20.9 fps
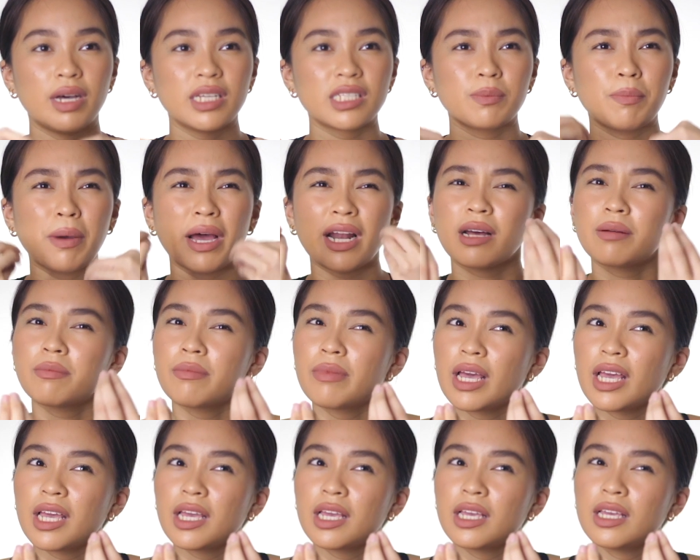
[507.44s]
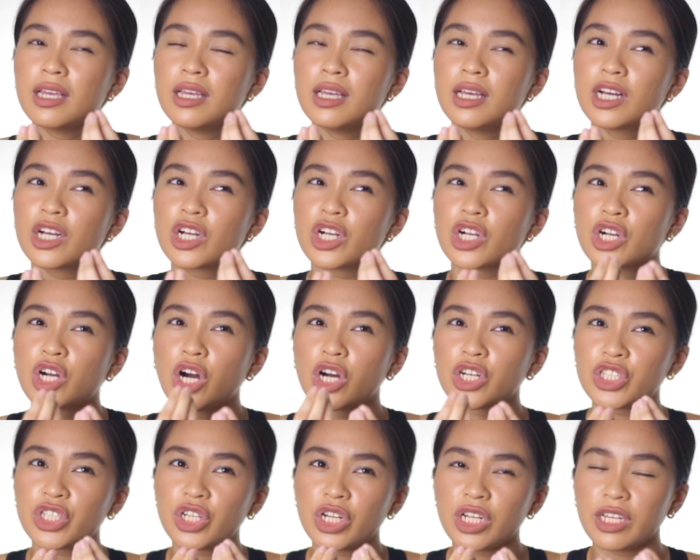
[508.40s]
mas parang may
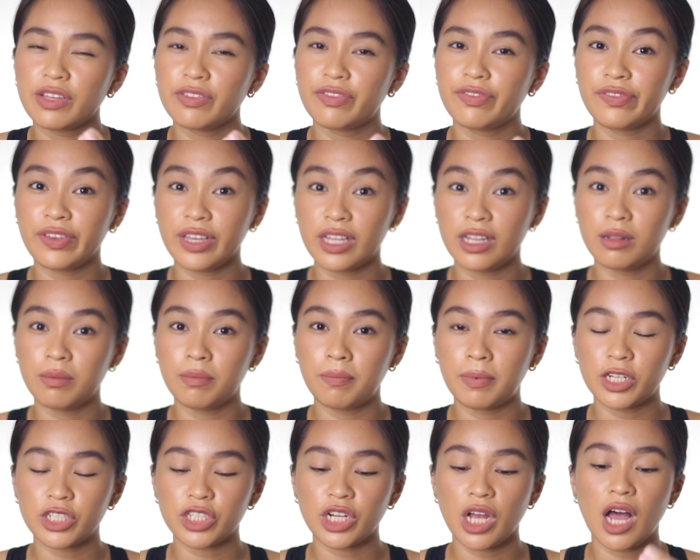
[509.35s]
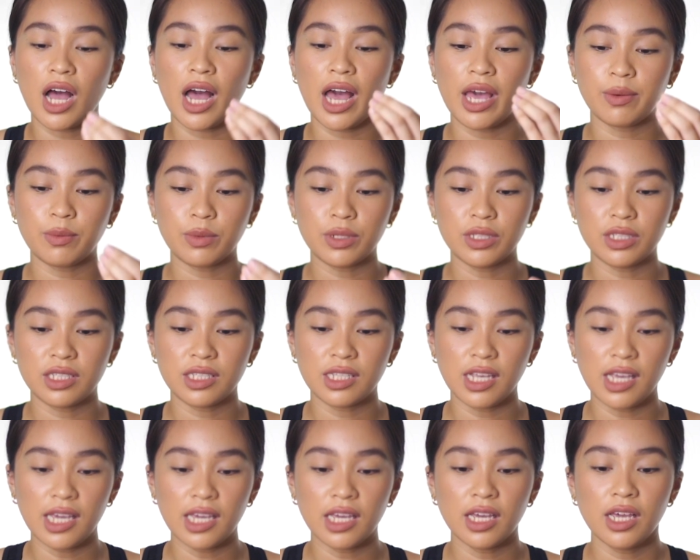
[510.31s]
cushiony feel pa siya, I would
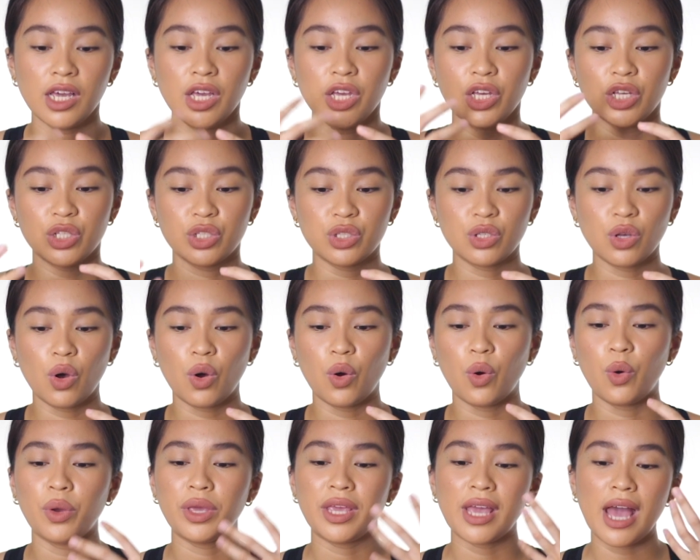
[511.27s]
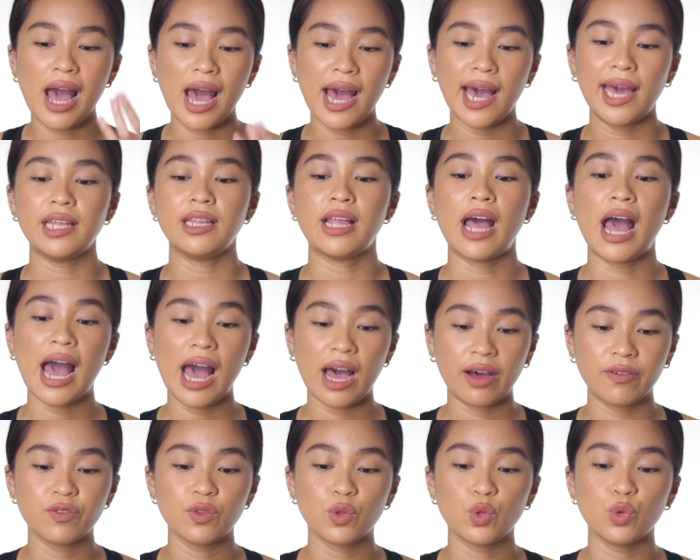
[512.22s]
say. So, yeah, I'd
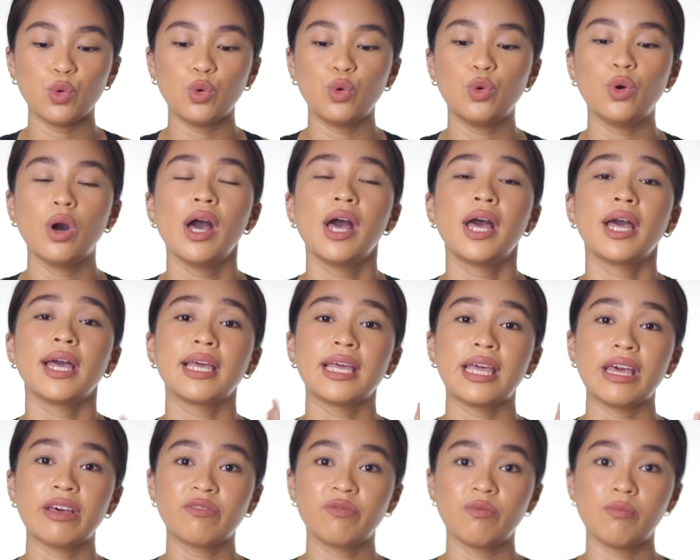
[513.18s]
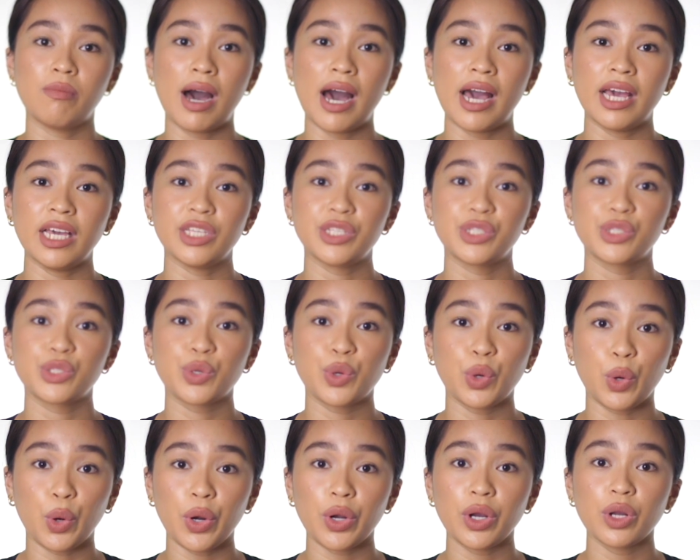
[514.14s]
have to give my
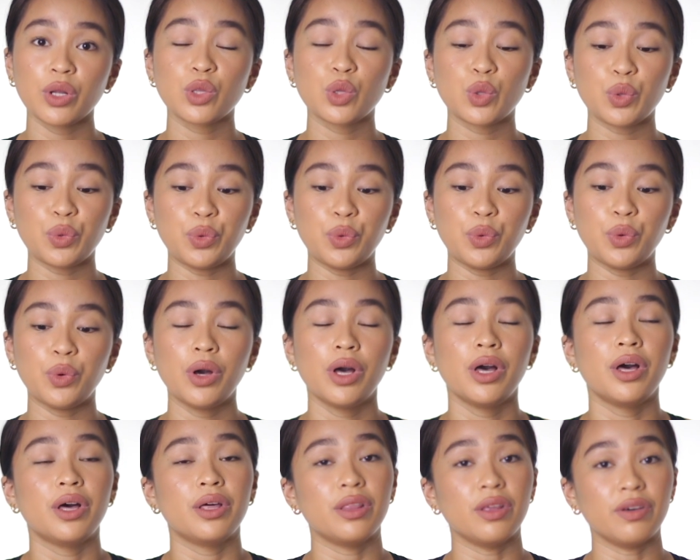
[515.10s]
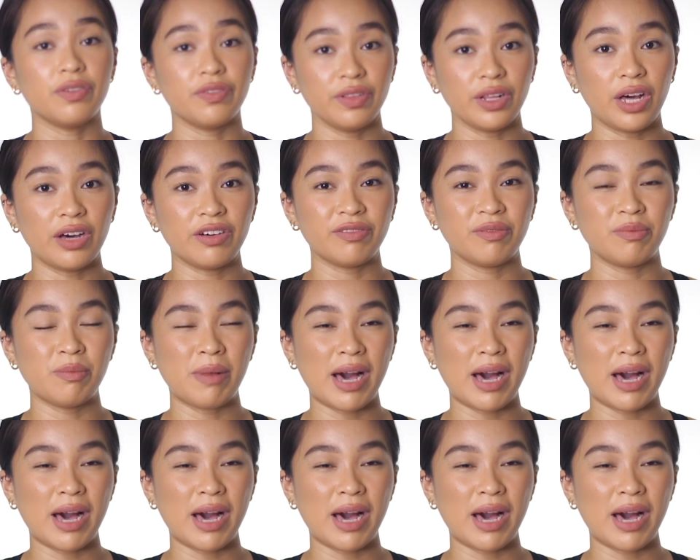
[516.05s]
score to the fluff